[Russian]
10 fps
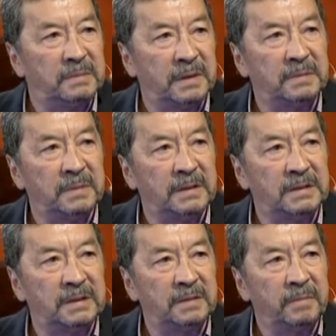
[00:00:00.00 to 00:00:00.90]

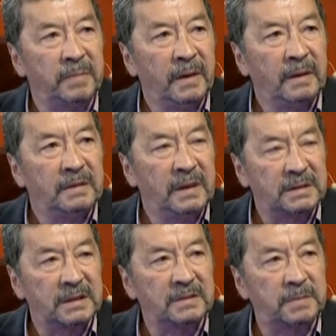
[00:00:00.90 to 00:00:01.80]
понимаете? Я
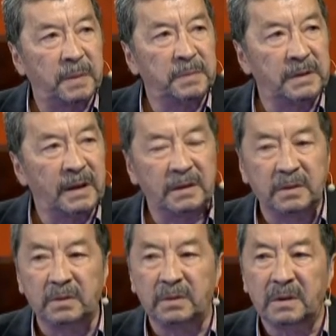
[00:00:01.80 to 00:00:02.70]
сейчас
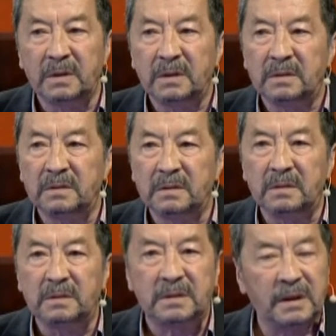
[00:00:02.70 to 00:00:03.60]
вспоминаю,
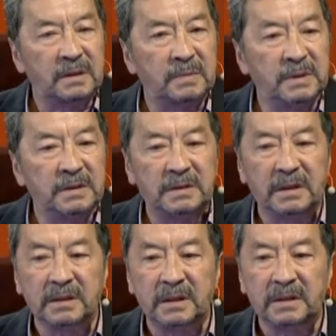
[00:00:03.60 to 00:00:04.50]
э, как мы
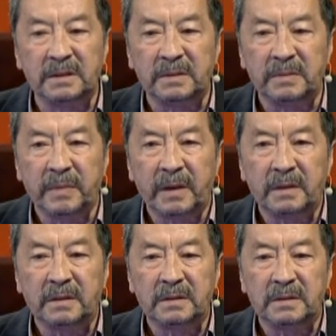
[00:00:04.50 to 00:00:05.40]
делали
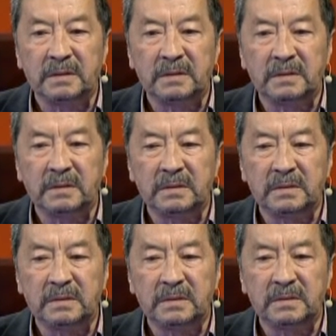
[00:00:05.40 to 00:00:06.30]

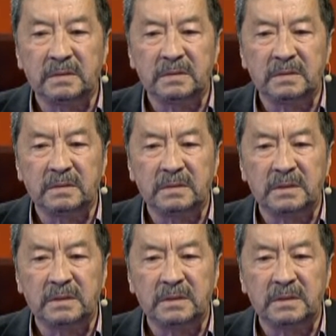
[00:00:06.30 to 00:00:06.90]
э,